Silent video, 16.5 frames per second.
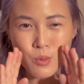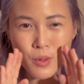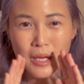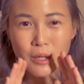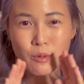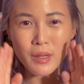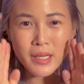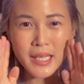กั
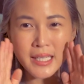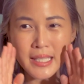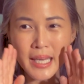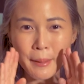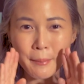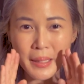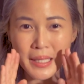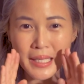นว่าเด็
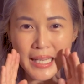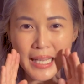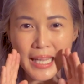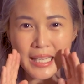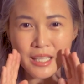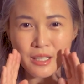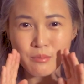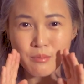กๆเป็นยังไง
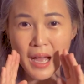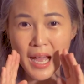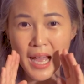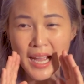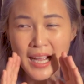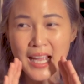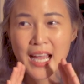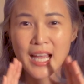กันบ้าง